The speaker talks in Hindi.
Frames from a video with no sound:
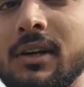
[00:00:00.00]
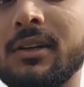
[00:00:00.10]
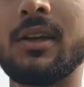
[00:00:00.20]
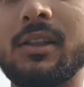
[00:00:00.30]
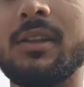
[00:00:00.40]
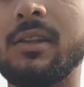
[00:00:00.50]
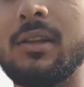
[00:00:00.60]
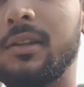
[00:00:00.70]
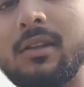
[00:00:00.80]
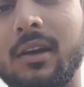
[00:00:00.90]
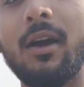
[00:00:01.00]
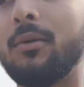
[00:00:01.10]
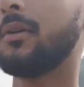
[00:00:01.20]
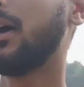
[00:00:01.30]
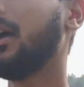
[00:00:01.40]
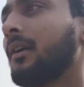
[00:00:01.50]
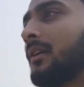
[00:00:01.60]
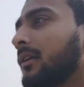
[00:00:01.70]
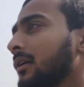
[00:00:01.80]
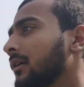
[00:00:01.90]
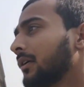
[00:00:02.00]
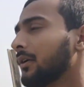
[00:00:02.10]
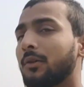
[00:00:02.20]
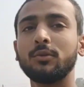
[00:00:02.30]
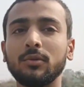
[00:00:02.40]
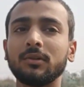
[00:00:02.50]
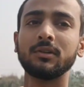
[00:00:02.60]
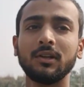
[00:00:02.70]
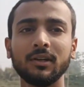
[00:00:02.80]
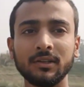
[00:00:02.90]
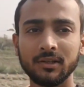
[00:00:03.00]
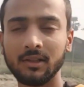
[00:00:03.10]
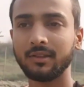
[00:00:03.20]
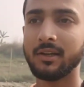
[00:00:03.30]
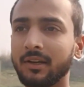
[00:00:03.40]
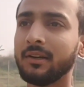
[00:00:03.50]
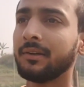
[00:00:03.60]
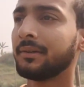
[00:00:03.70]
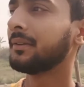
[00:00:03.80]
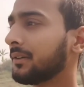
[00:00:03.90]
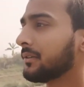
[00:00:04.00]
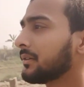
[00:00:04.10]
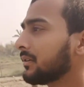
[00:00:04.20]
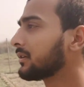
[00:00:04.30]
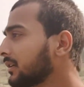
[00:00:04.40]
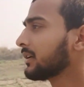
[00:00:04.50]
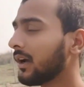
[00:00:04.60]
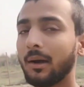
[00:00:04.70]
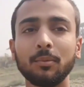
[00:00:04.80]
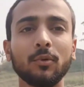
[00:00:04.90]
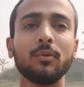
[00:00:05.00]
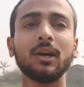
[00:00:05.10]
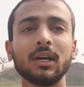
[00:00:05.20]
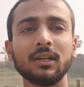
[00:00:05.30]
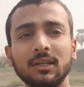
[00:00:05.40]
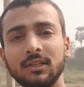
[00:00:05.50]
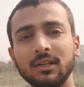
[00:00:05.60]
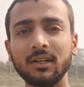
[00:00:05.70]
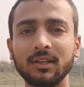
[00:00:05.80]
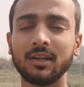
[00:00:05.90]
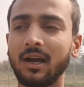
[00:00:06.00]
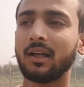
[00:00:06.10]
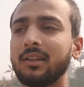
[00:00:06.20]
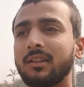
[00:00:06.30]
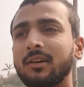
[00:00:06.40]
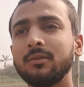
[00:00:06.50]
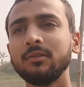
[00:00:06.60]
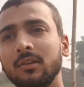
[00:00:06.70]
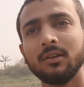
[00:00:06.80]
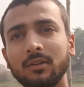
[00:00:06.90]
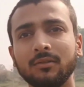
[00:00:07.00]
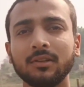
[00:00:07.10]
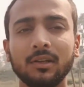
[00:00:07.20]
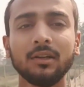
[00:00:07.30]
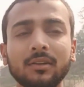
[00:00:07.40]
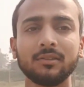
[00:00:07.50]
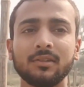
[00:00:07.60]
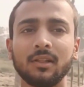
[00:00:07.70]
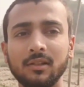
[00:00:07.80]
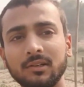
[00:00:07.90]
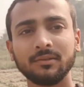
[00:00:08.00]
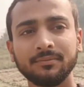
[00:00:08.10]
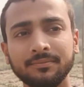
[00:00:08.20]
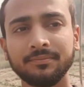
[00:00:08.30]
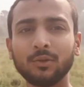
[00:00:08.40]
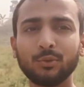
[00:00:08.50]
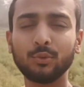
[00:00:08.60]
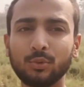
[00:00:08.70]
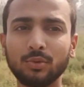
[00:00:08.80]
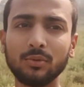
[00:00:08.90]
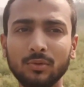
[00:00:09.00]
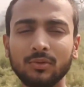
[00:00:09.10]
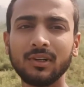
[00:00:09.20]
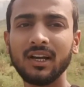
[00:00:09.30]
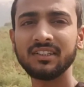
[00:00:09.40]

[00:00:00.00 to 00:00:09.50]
खेती लगा हुआ है तो चलिए चलते हैं और आपको वहाँ का नज़ारा दिखा देता हूँ चलिए चलते हैं तो गाइस